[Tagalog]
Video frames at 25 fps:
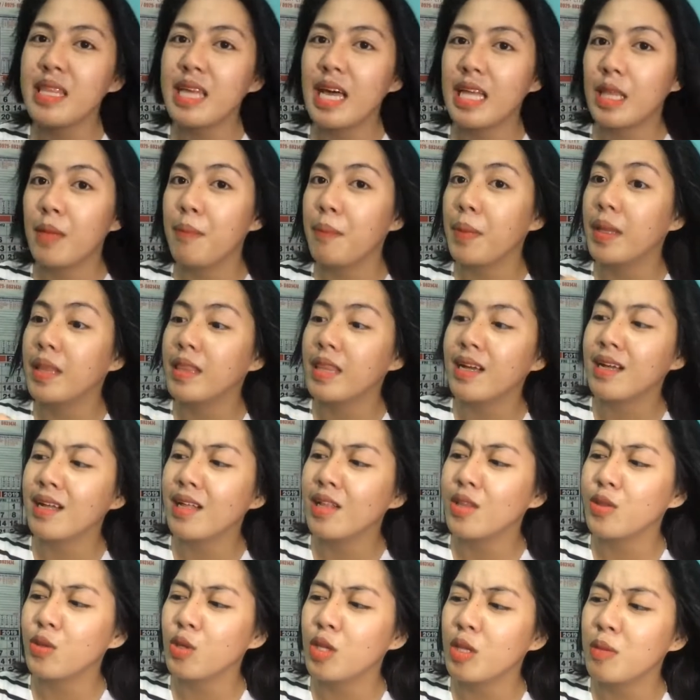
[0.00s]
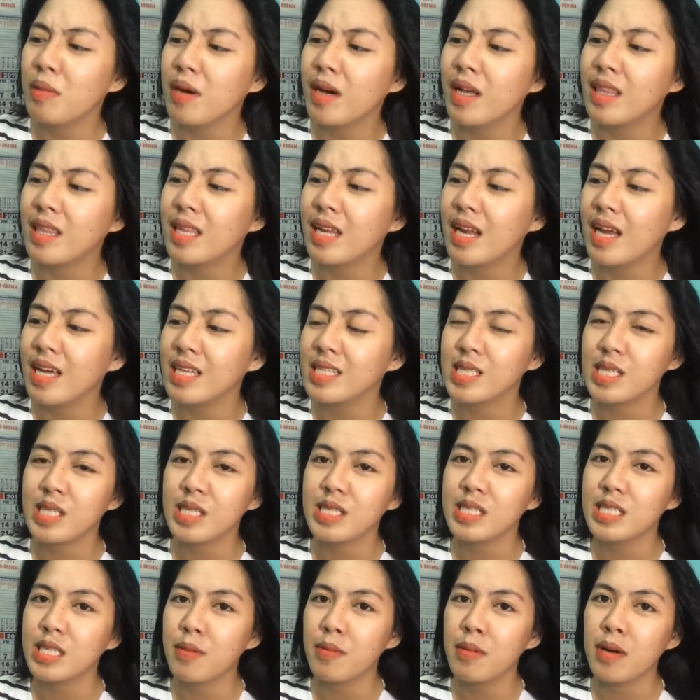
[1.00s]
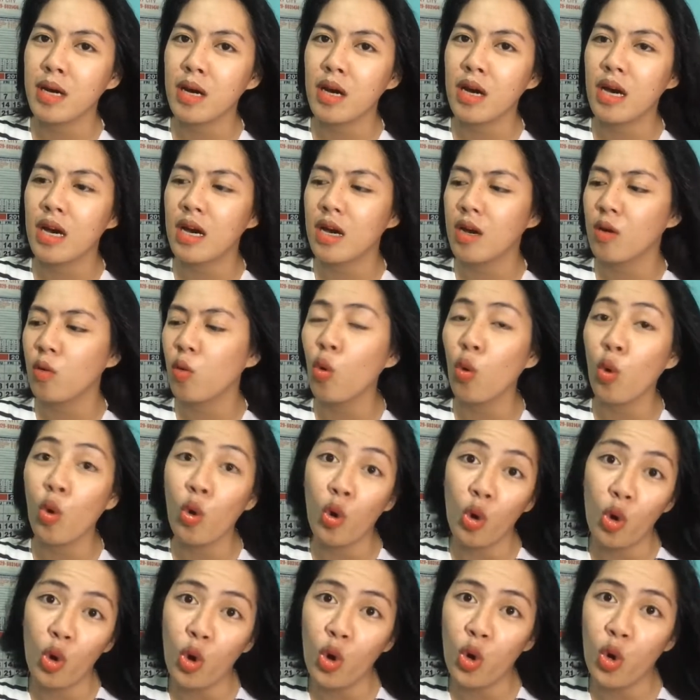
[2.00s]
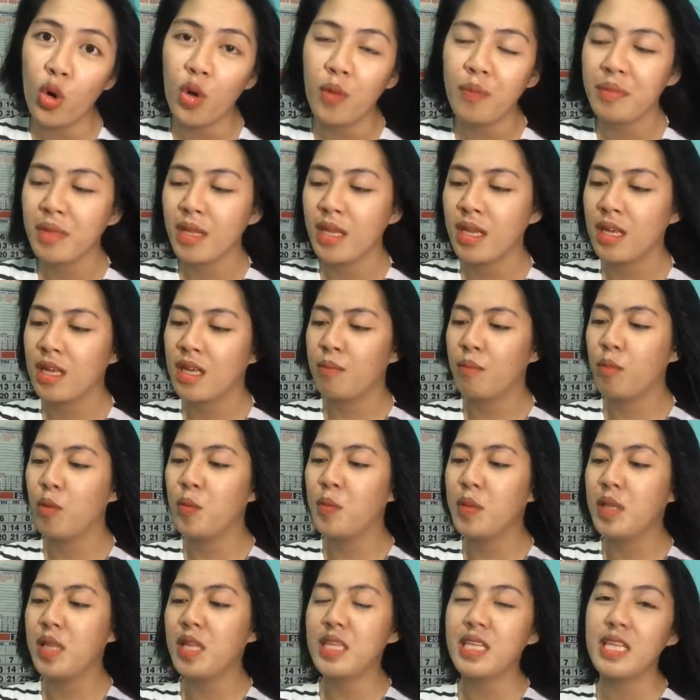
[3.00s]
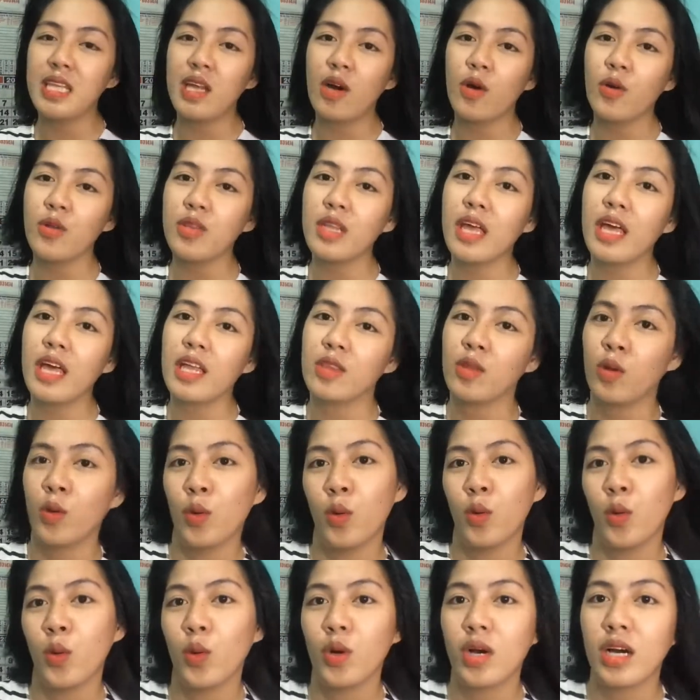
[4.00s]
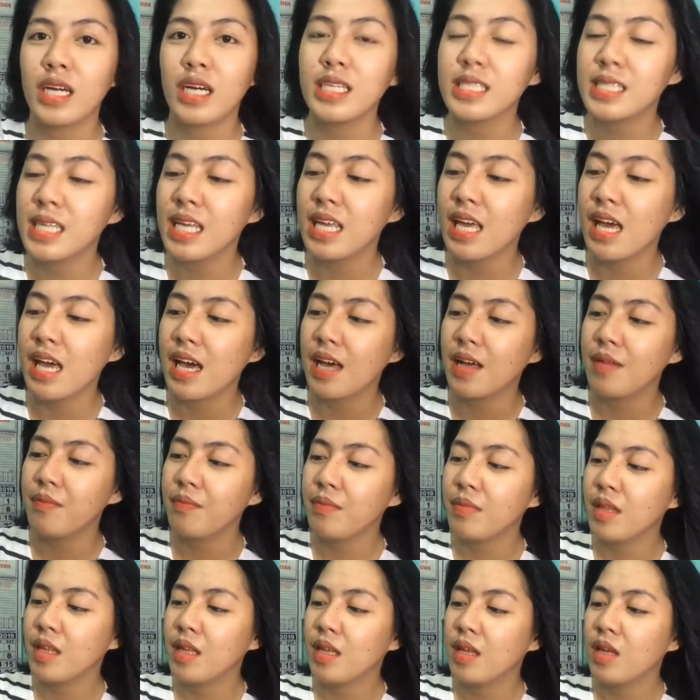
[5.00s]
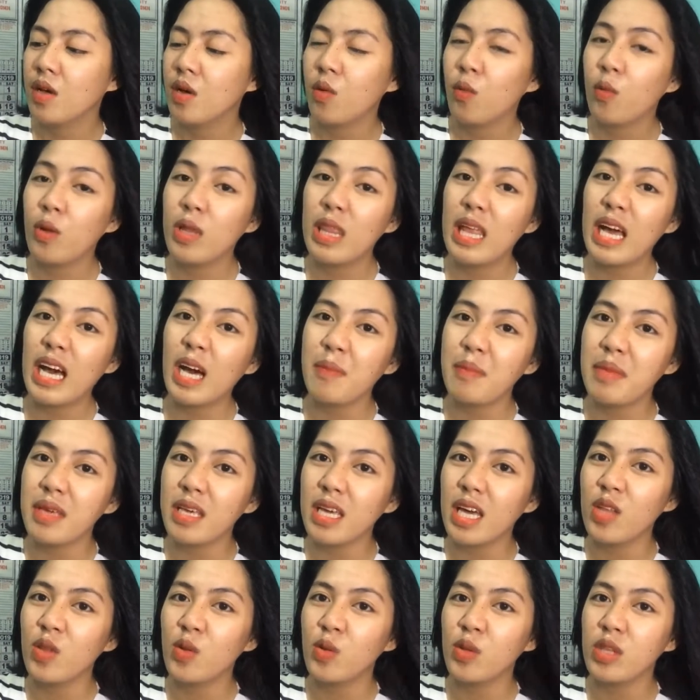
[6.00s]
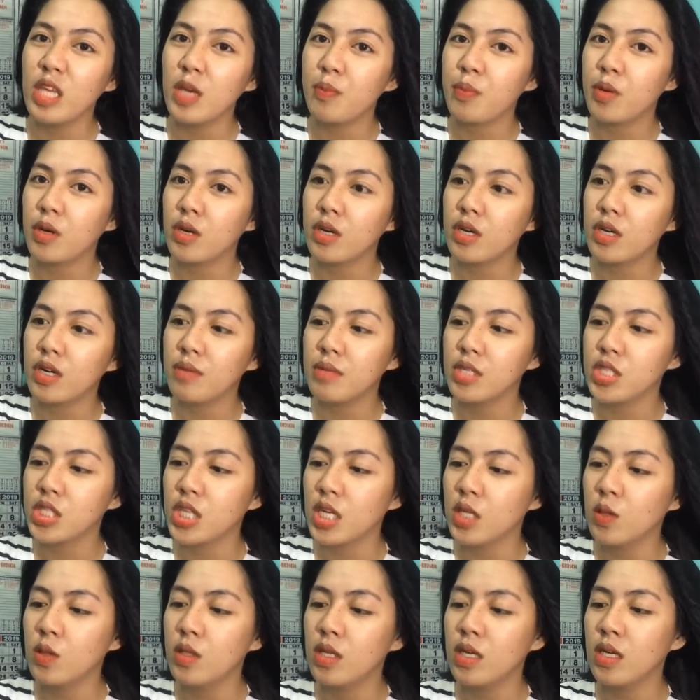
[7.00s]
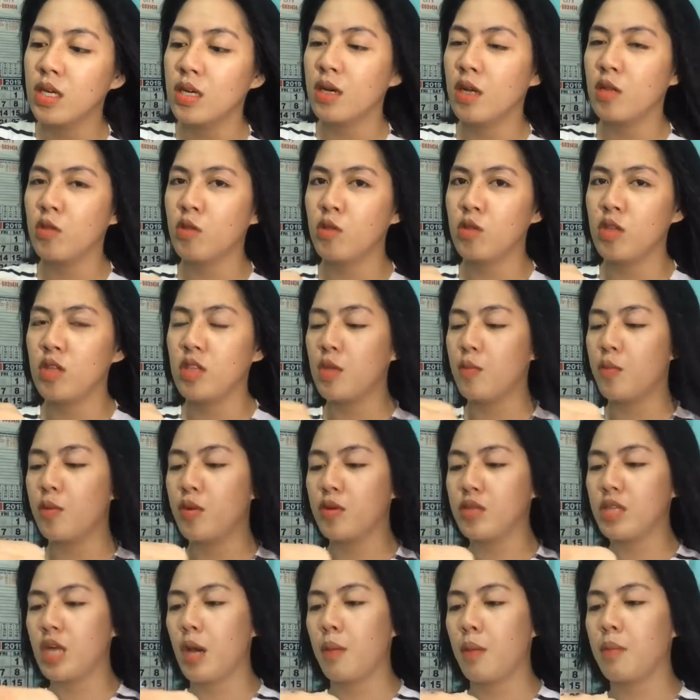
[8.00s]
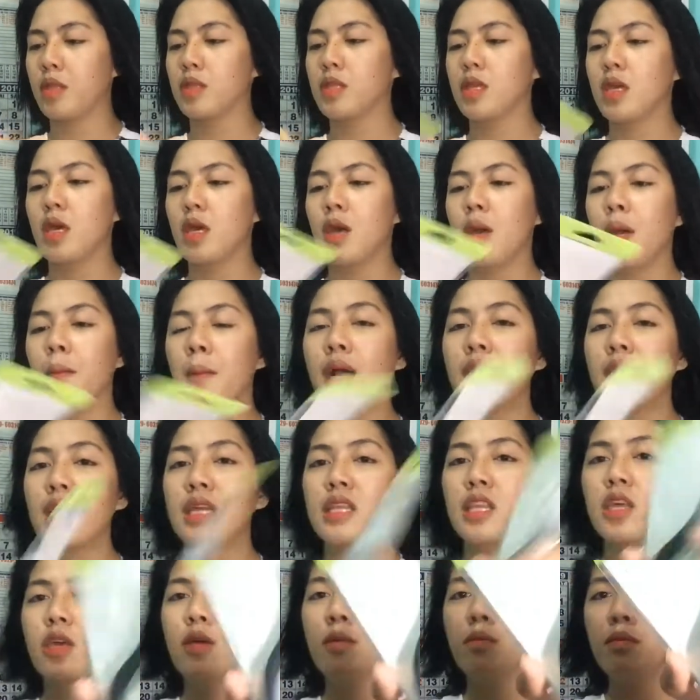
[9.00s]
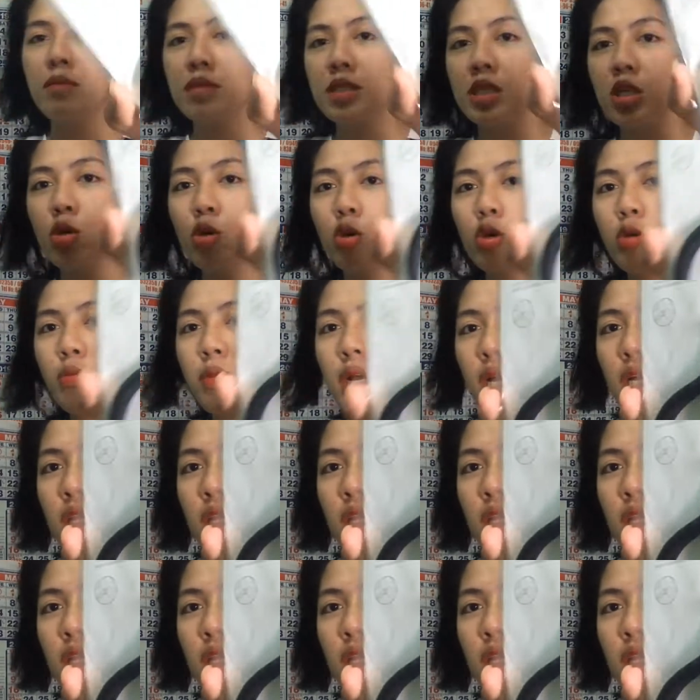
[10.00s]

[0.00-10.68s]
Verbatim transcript: naman natin, pantanggal to ng mga dry skin sa mga kuko. Bumili din ako neto. Kasi nga, wala kaming ano, nipper. Masyado ng ano, nipper namin. Maganda, siguro